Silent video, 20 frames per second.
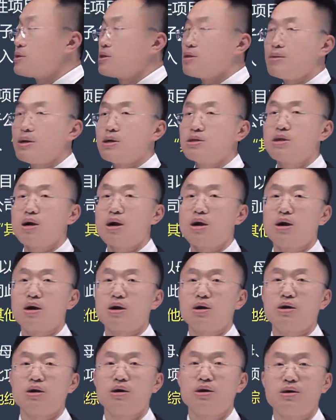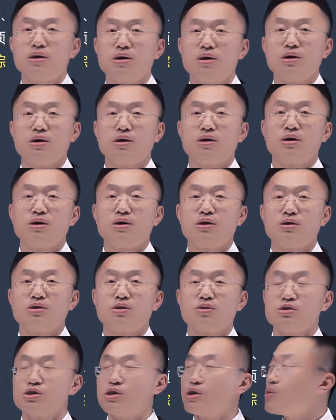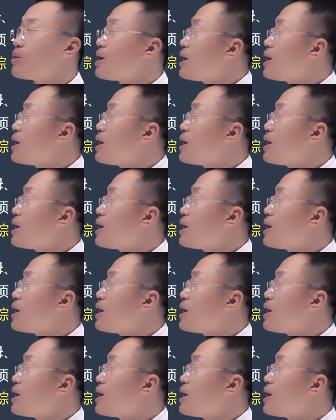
那么第二种情